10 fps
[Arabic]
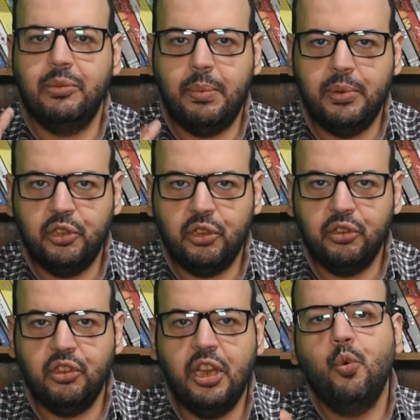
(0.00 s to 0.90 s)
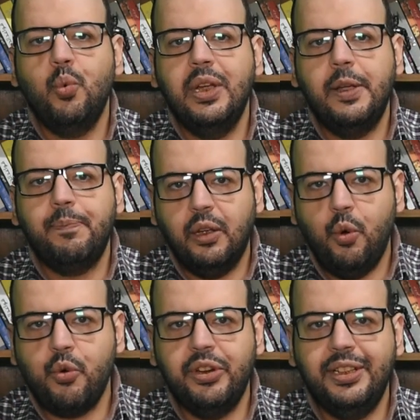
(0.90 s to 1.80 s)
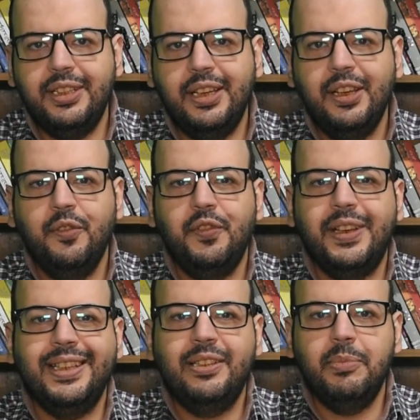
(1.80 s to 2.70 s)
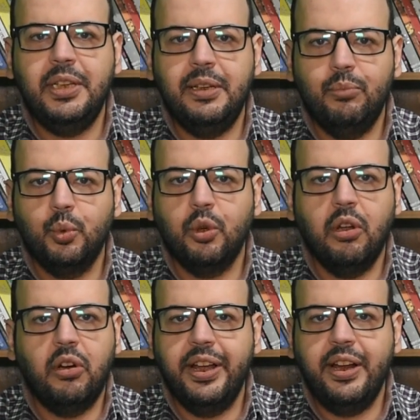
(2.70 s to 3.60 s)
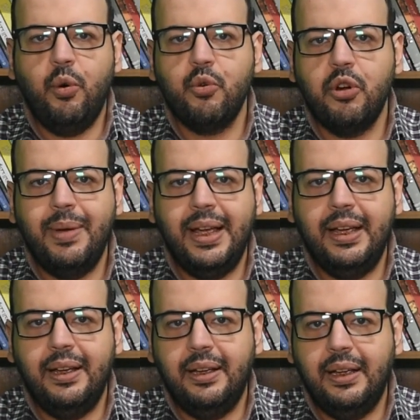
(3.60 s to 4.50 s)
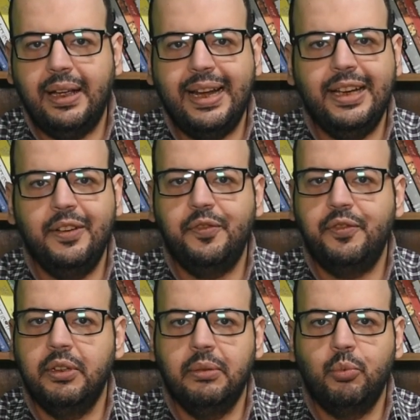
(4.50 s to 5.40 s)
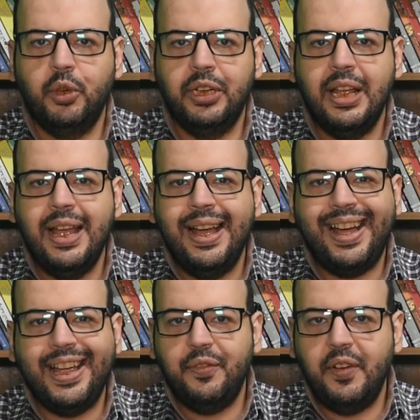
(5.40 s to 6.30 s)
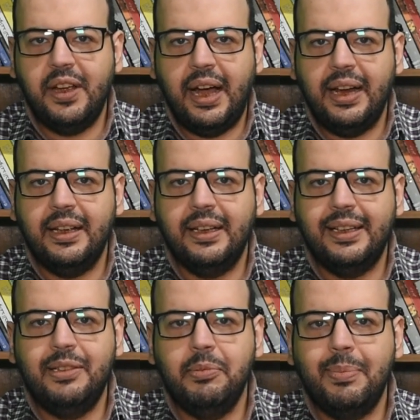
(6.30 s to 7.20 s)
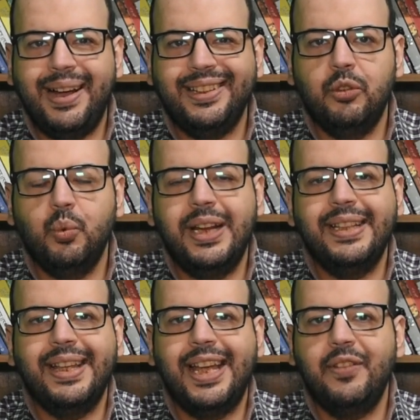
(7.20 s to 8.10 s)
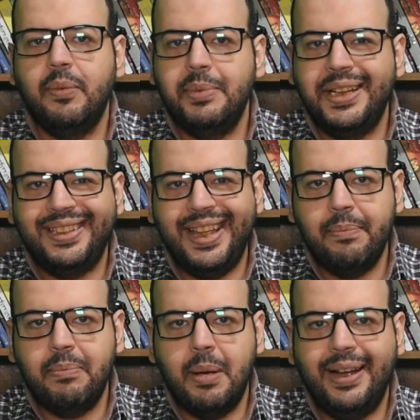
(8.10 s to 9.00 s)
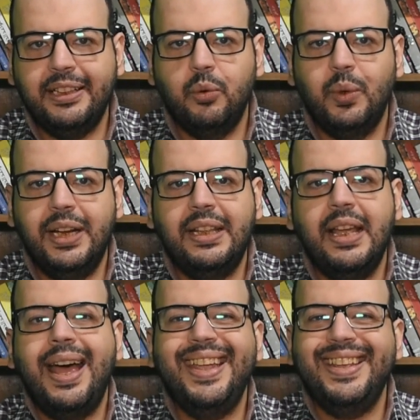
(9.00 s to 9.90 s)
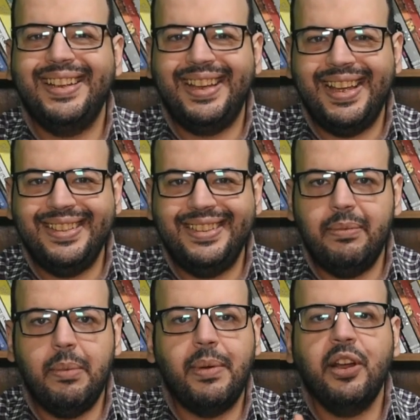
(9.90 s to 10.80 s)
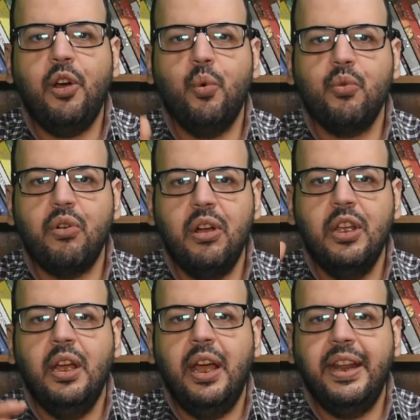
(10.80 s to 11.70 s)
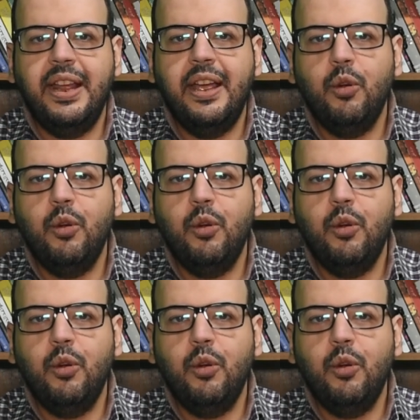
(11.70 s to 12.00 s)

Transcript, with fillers: اسبابي الشخصي وحريتي في جسمي مطلقه انا حره بقى أكلف ممكن خايفه على جسمي بعد الولاده خايفه من اكتئاب ما بعد الولاده ايا كان السبب انا حره انا